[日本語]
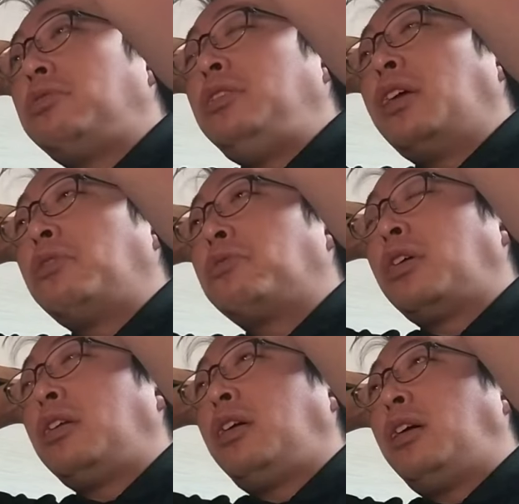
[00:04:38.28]
くになるの
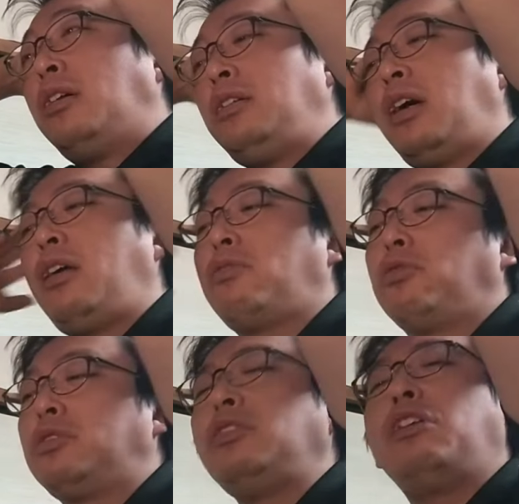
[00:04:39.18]
かないや、
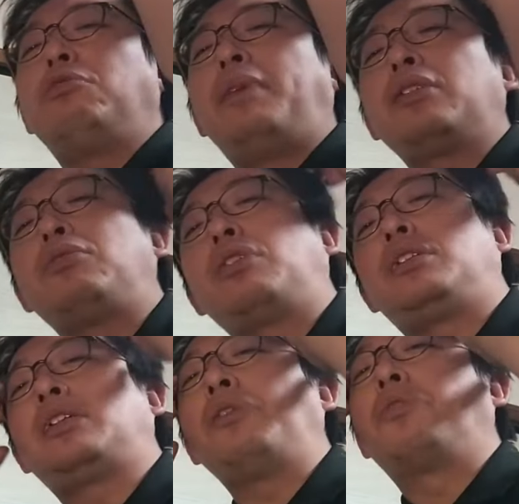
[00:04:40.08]
こっちの F マートの方
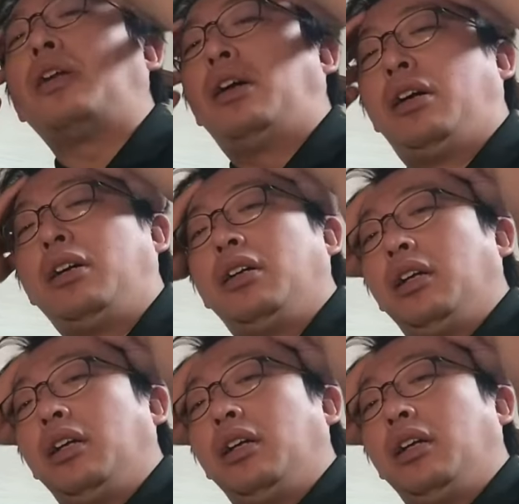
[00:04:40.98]
が近いのかな